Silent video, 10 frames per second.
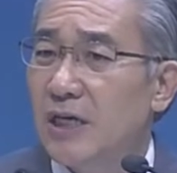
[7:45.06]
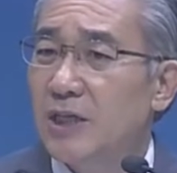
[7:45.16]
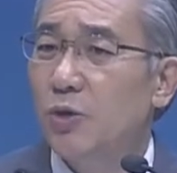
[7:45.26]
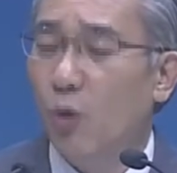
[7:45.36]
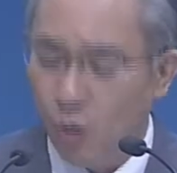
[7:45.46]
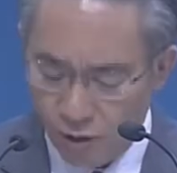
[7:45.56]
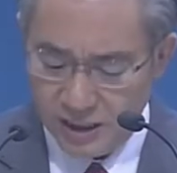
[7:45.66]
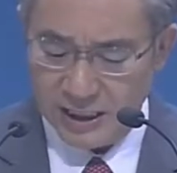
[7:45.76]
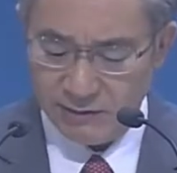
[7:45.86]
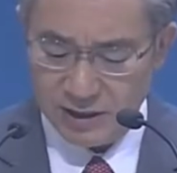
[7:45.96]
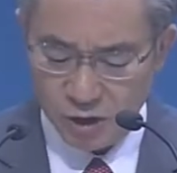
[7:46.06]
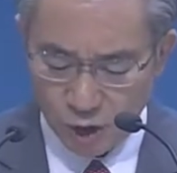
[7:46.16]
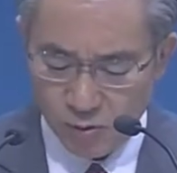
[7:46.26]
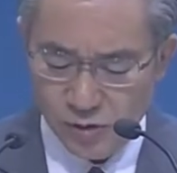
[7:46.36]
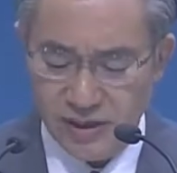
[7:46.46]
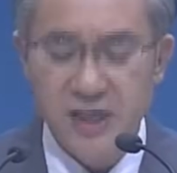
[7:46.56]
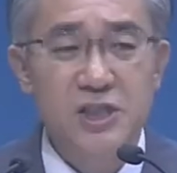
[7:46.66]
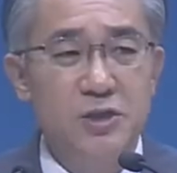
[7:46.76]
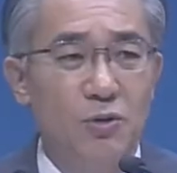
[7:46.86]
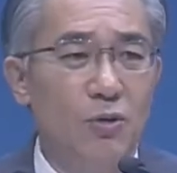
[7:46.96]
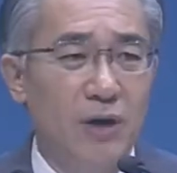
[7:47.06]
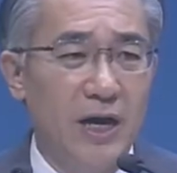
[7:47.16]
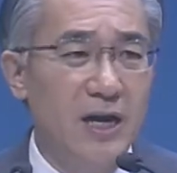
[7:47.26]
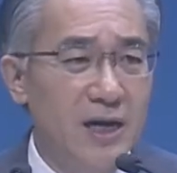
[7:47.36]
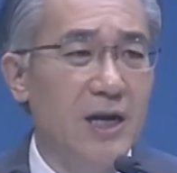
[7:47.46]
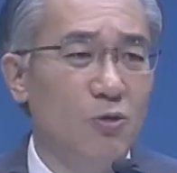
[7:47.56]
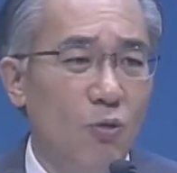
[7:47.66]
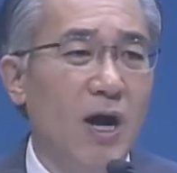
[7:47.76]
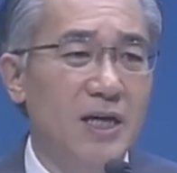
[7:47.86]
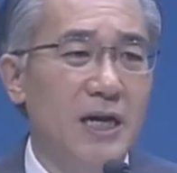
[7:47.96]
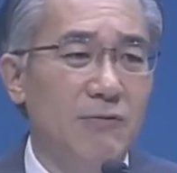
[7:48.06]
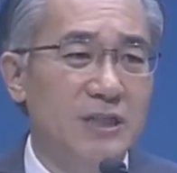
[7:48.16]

이 홀리라고 하는 W-H-O-L-L-Y라고